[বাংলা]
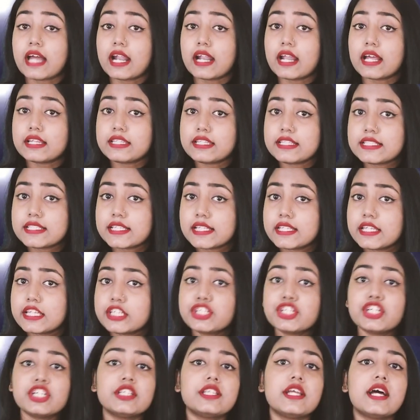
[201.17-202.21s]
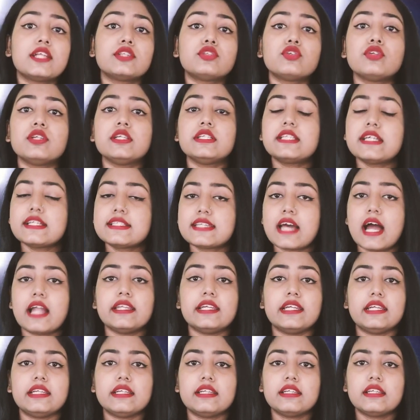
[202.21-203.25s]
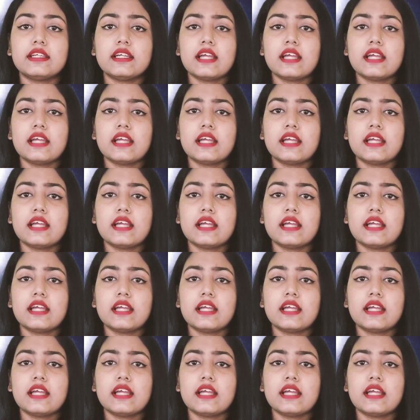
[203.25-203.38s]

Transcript: তারা নিজেদের সিদ্ধান্ত নিতে জানে